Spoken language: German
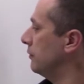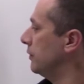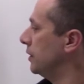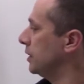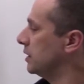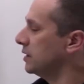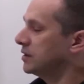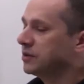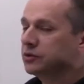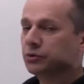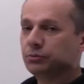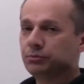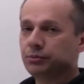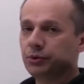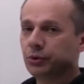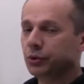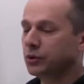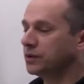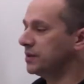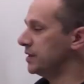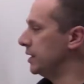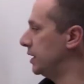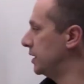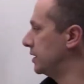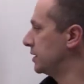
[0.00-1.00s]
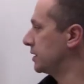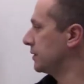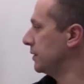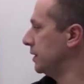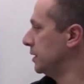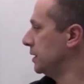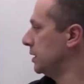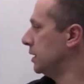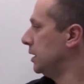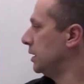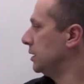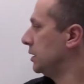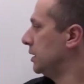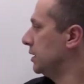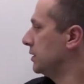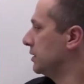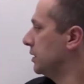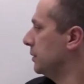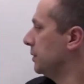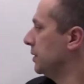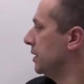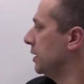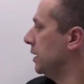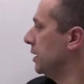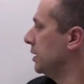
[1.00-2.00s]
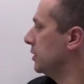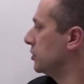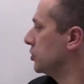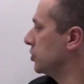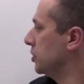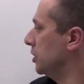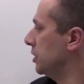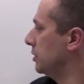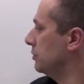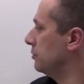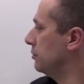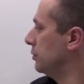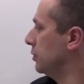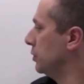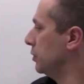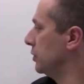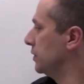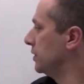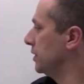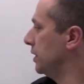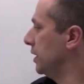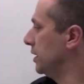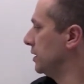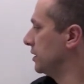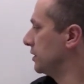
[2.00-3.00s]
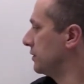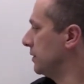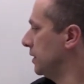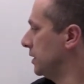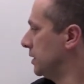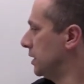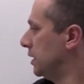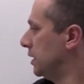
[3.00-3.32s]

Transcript: wird das zu plus x Also habe ich links stehen plus x